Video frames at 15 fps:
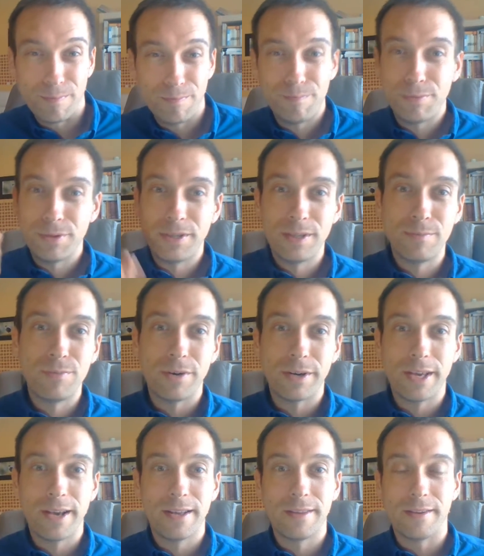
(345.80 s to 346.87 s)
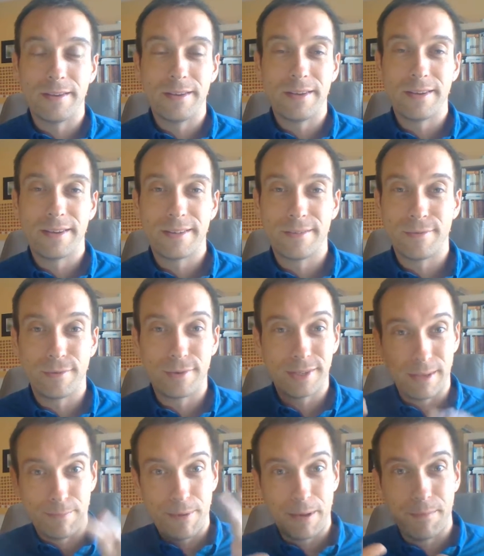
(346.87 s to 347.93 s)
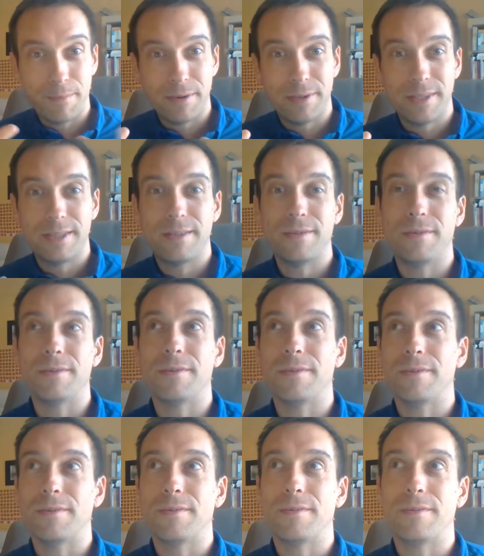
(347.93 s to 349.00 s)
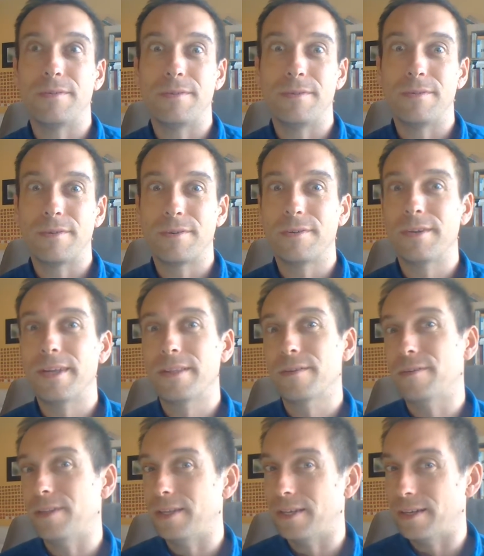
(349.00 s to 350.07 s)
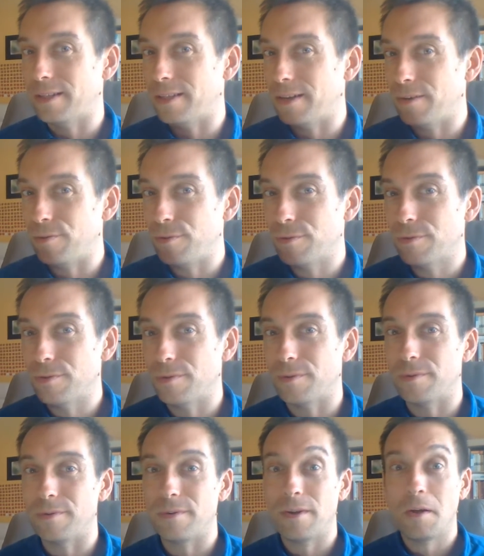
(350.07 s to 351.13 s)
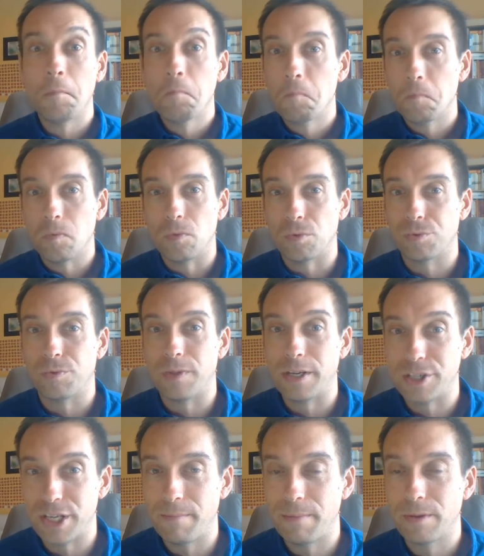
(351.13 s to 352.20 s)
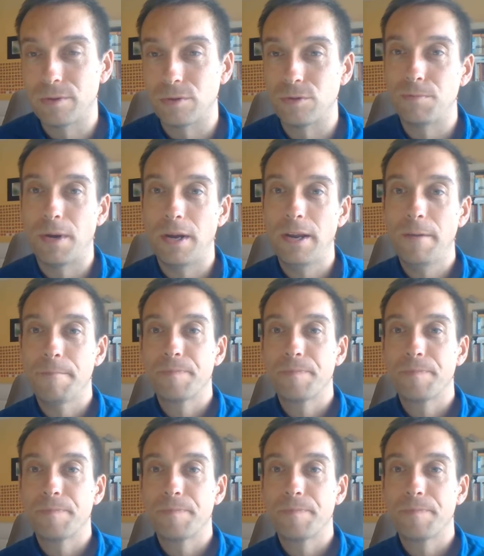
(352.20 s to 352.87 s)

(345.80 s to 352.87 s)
petites bourgades. Donc ça permet aussi de, connaître des, lieux euh, dont on n'a jamais entendu parler.